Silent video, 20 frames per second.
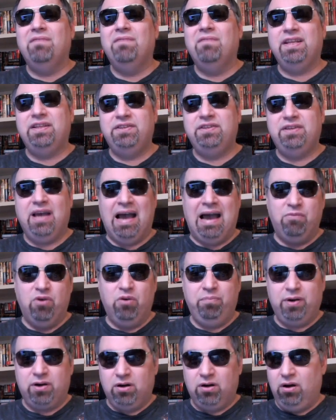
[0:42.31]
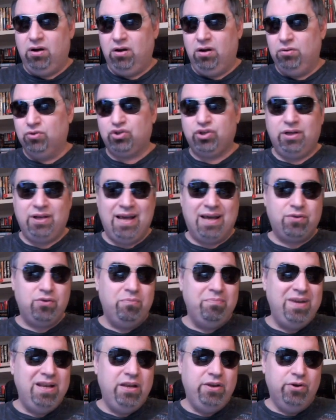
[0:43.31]
vediamo, però lo scenario
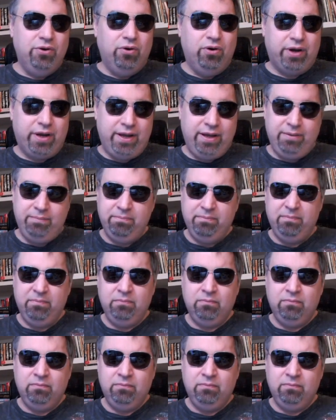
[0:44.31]
migliore